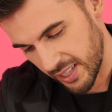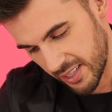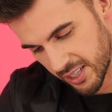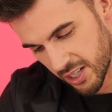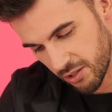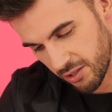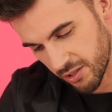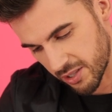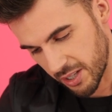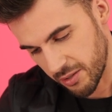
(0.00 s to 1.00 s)
Dlaczego nie
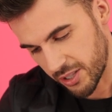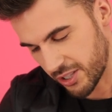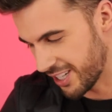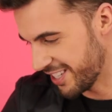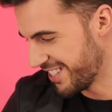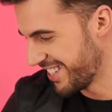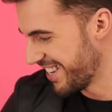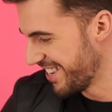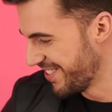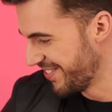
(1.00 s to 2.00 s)
zostałeś
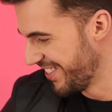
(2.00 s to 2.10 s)
księdzem?